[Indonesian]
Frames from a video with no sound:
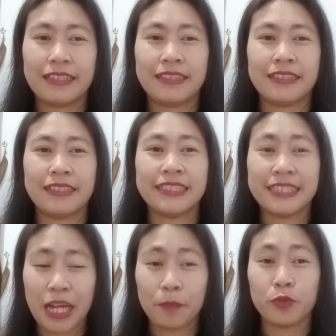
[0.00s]
uh,
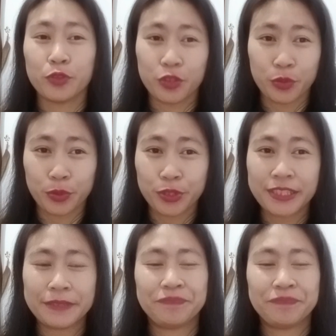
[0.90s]
ia putus,